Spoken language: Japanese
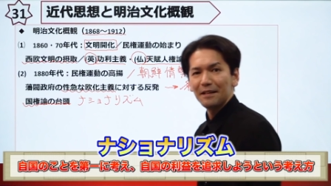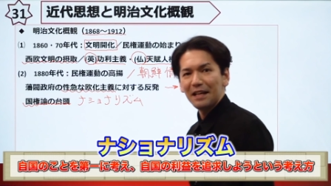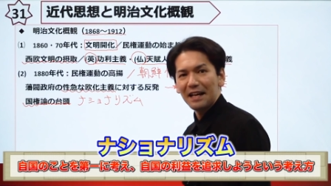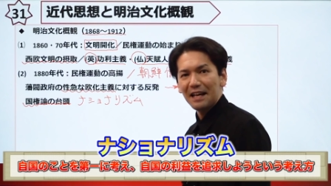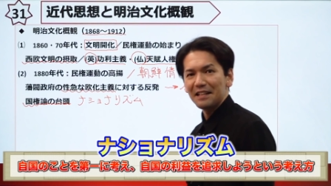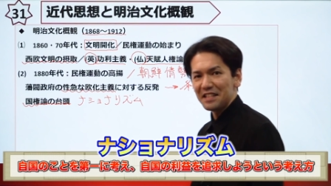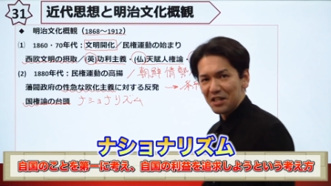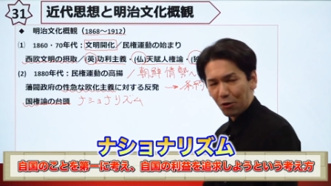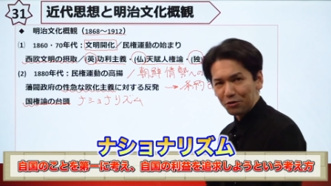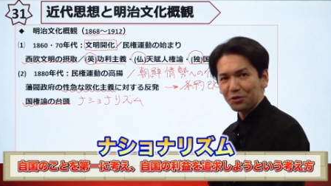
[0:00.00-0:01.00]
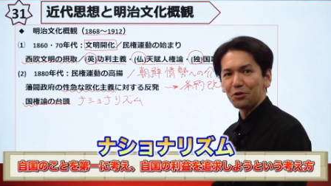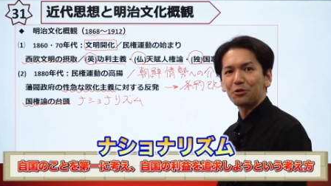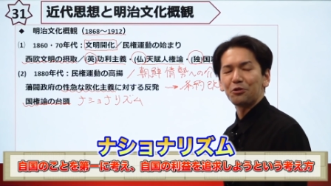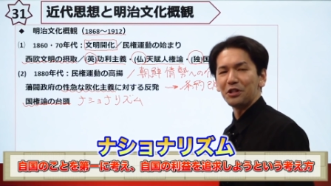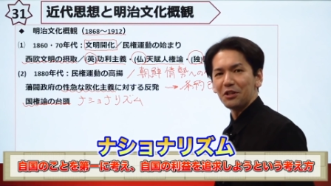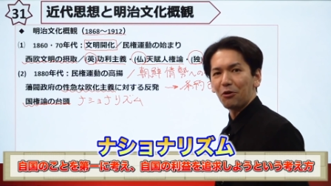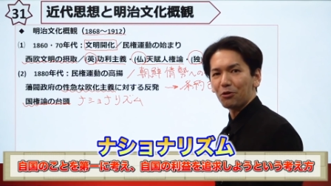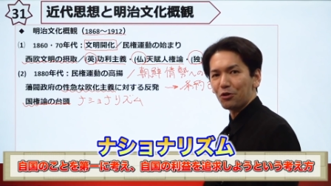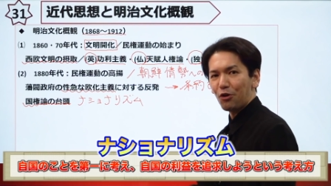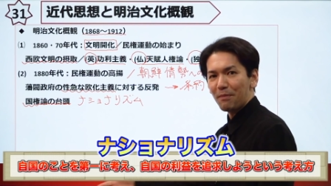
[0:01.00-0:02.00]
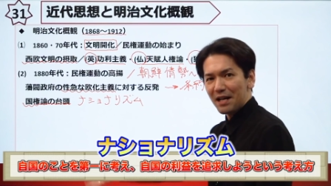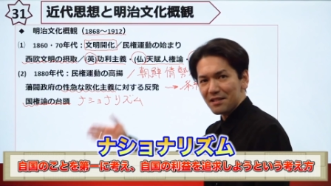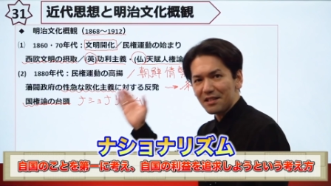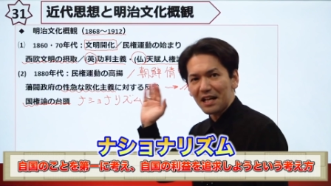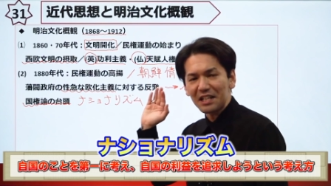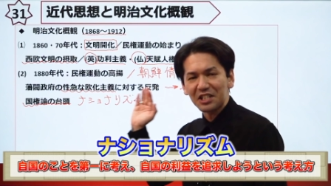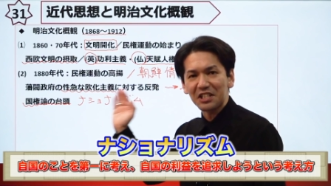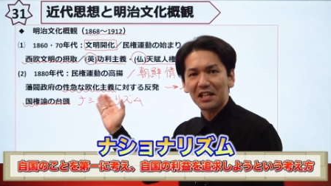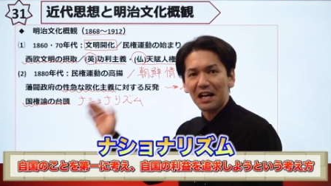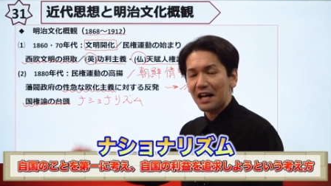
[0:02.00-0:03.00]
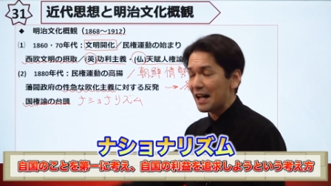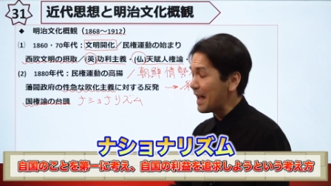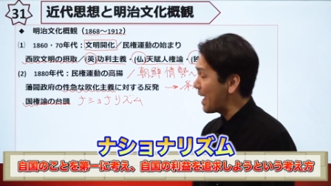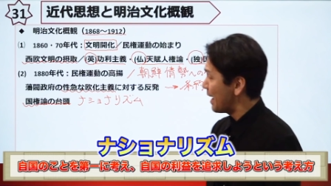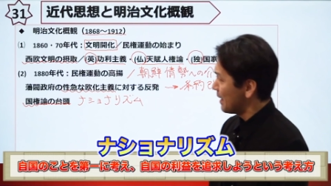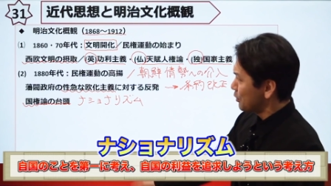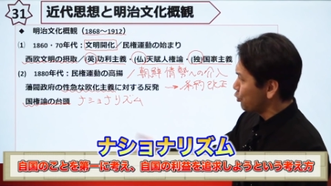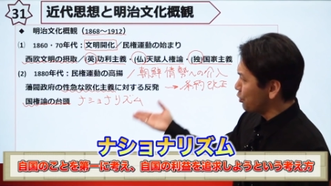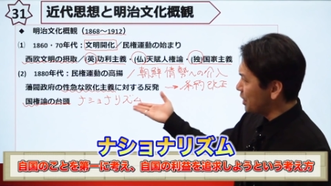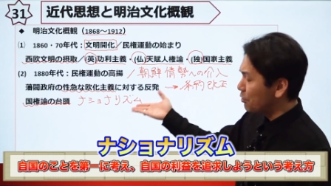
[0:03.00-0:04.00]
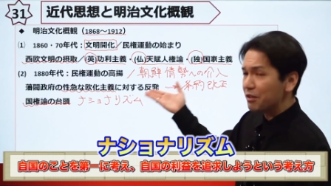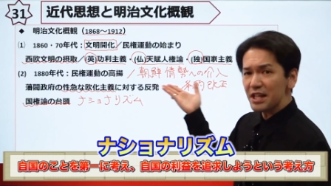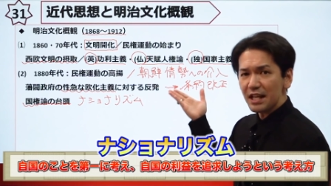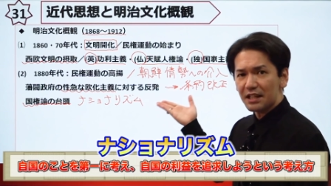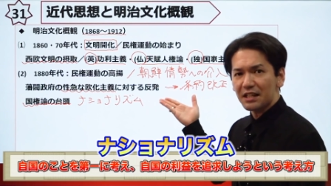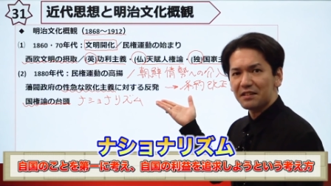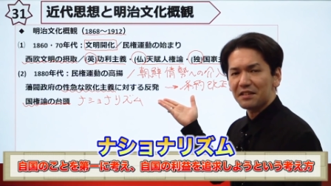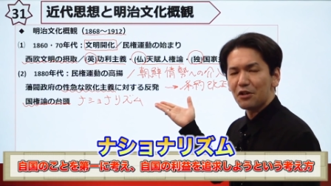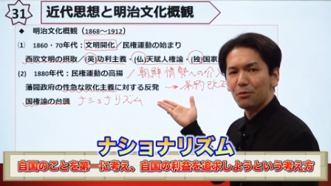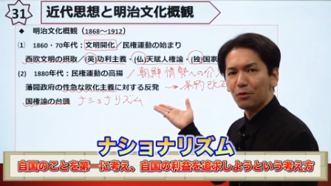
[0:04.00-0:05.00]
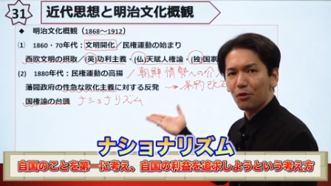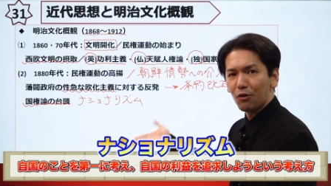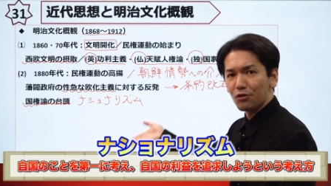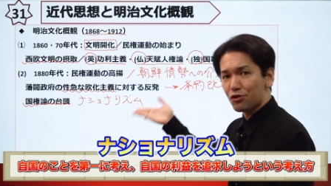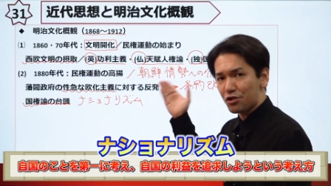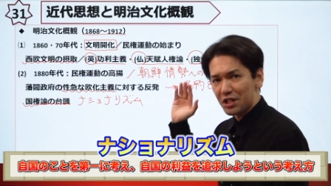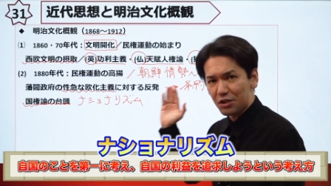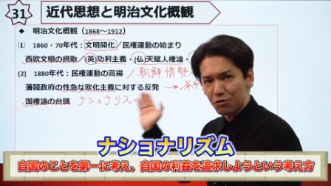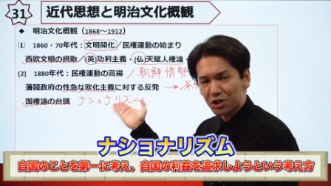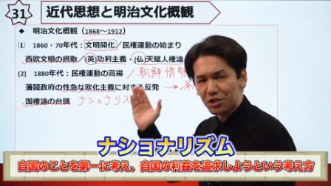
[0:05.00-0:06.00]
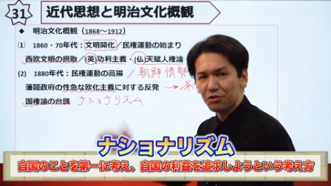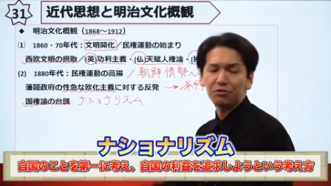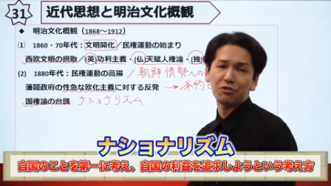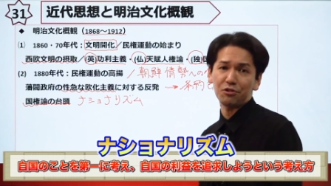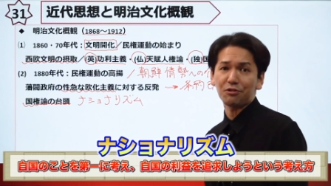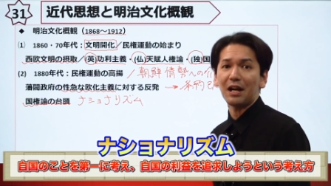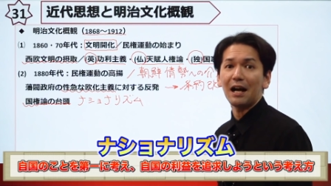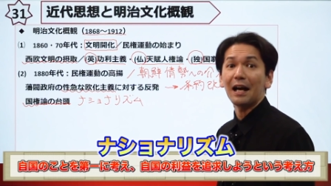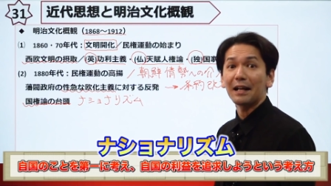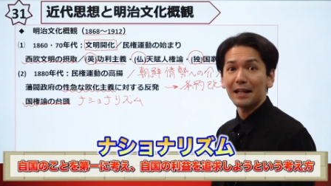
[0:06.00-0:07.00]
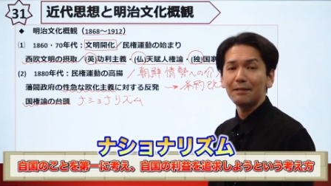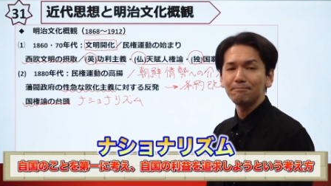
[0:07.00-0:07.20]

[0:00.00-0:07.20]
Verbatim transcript: えー、日本という国のことをまず第一に考え、国の利益っていうものを追求しようとする考え方。